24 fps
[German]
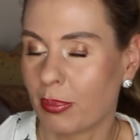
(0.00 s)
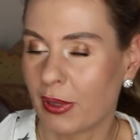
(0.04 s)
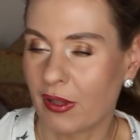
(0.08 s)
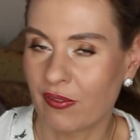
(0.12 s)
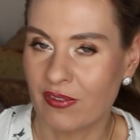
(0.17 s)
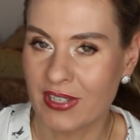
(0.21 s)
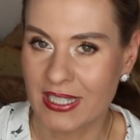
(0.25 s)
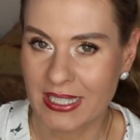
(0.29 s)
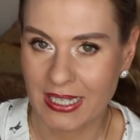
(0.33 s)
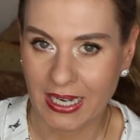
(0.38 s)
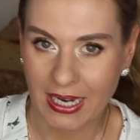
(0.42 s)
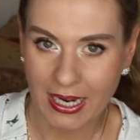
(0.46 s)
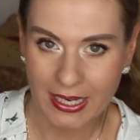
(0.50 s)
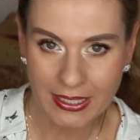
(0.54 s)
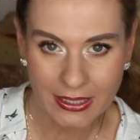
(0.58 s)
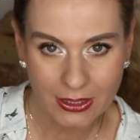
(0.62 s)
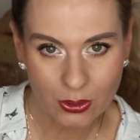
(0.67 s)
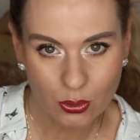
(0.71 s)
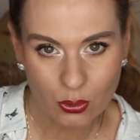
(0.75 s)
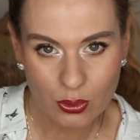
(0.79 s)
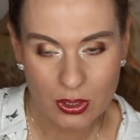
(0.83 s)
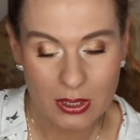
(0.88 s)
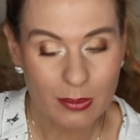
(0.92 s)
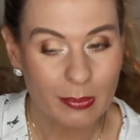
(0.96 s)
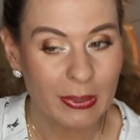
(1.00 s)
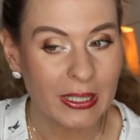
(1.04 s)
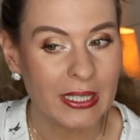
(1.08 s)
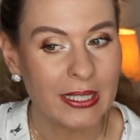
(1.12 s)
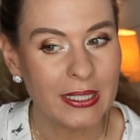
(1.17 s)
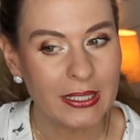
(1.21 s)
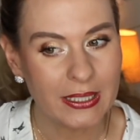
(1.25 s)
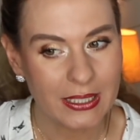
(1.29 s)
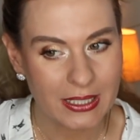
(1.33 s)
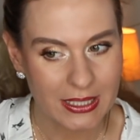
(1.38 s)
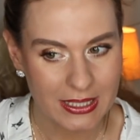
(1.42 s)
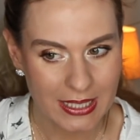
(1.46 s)
Gewisse
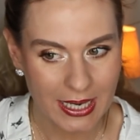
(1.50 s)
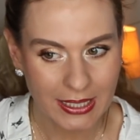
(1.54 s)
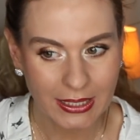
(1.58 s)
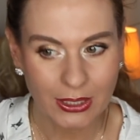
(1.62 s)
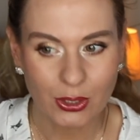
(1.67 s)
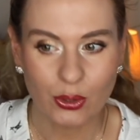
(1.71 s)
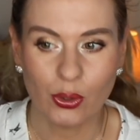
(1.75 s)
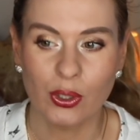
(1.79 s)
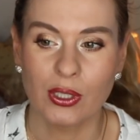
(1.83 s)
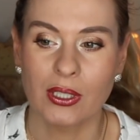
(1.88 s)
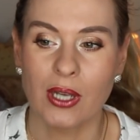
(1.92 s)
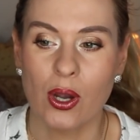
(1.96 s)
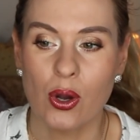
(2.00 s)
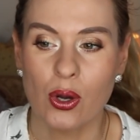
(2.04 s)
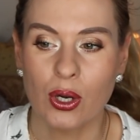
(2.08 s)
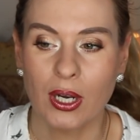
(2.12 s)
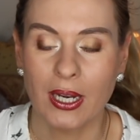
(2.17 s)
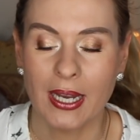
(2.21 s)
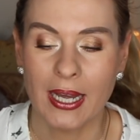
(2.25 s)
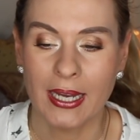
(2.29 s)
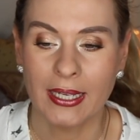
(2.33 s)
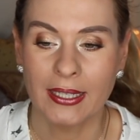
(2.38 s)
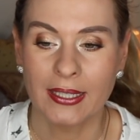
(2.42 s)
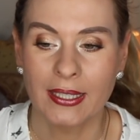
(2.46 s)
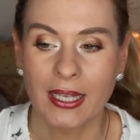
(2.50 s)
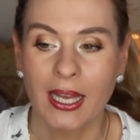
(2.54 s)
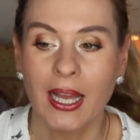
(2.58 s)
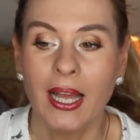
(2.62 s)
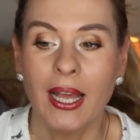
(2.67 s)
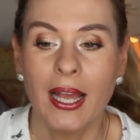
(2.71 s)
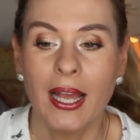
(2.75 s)
Reinigungsmittel, die zeige ich euch auch gleich.